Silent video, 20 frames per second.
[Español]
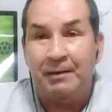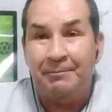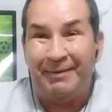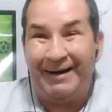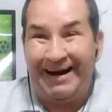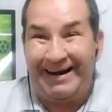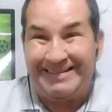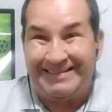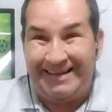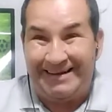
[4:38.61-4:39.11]

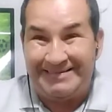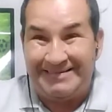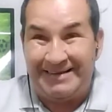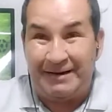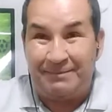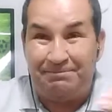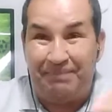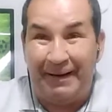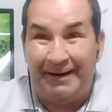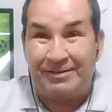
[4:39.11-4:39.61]
para el
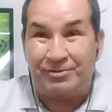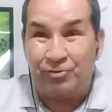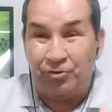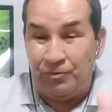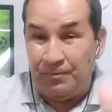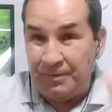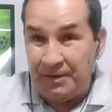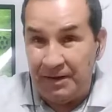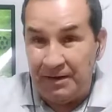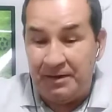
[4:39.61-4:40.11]
tercer
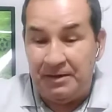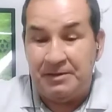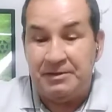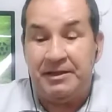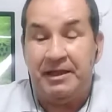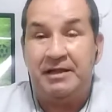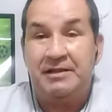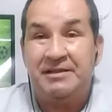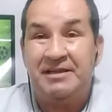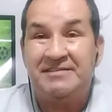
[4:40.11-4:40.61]
parto
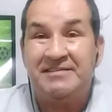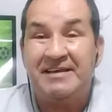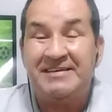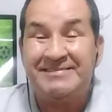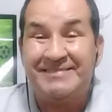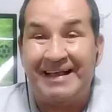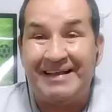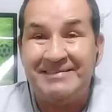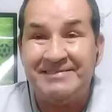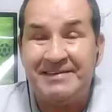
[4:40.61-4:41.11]
de, esa
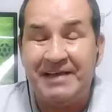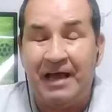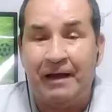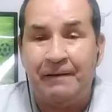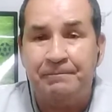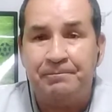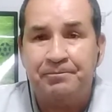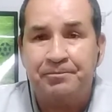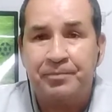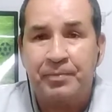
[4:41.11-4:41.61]

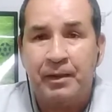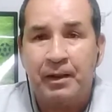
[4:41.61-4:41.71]
instancia,